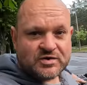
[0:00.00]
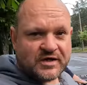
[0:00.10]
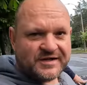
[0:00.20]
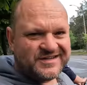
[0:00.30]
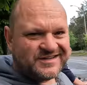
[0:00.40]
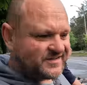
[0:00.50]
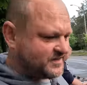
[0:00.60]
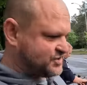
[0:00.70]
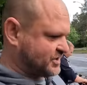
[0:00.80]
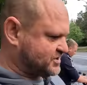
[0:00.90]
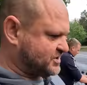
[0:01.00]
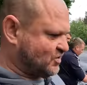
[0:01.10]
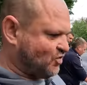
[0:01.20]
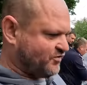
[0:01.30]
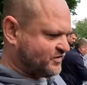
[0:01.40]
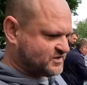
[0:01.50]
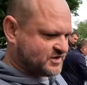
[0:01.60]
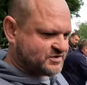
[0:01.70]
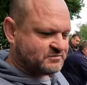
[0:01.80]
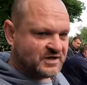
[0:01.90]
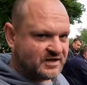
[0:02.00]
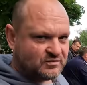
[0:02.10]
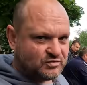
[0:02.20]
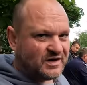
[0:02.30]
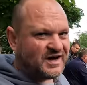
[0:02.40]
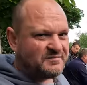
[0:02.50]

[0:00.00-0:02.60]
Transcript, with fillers: ушла где-то чашка кофе, скажем так. Ну,